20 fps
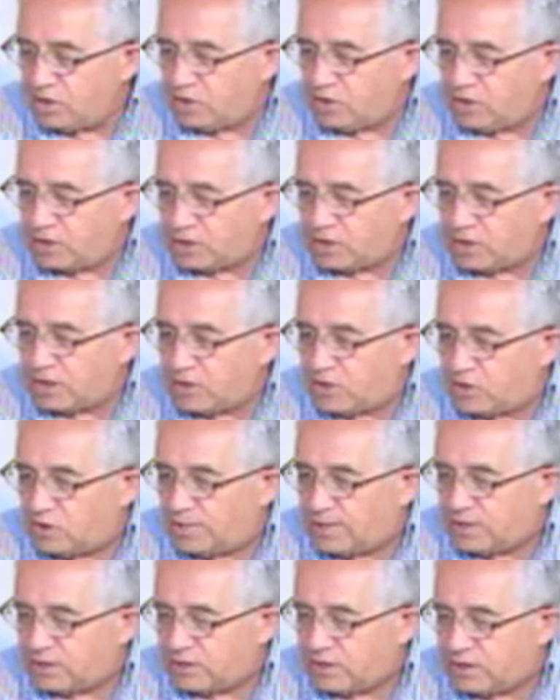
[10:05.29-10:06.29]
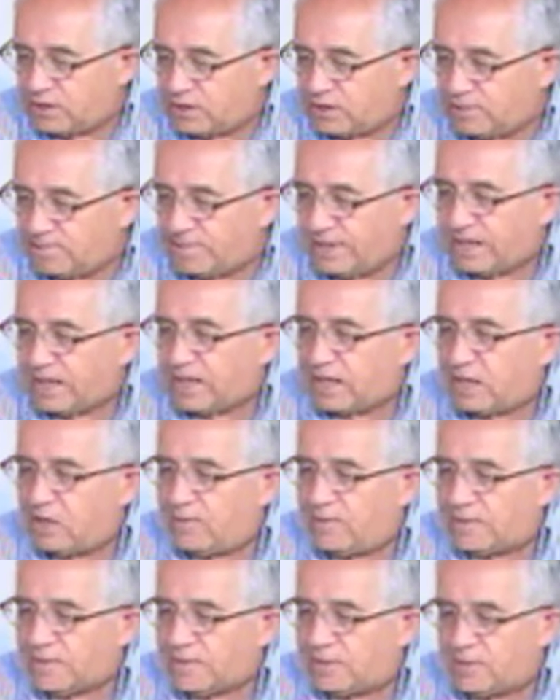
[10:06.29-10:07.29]
no es que no lo bauticen, ¿para
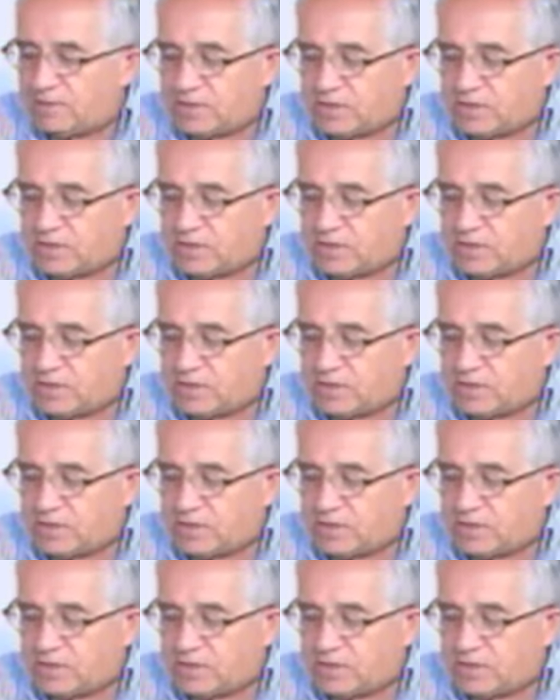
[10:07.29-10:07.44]
qué lo vas